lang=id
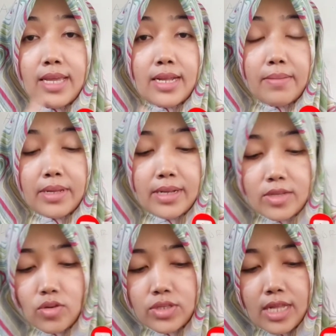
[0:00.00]
share ke
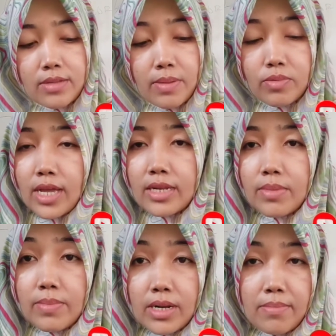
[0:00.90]
media sosial teman punya
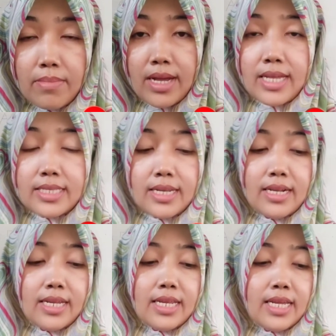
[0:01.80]
demi berkembangnya
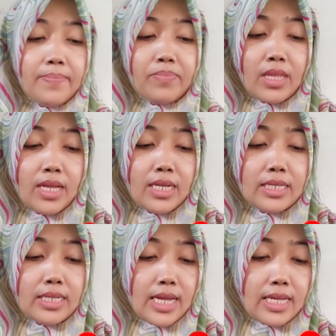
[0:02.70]
channel ini.
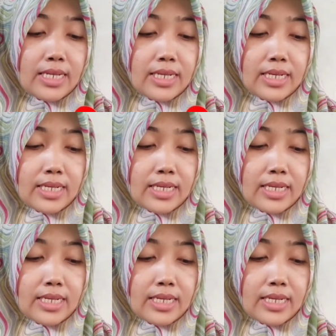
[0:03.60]
Dan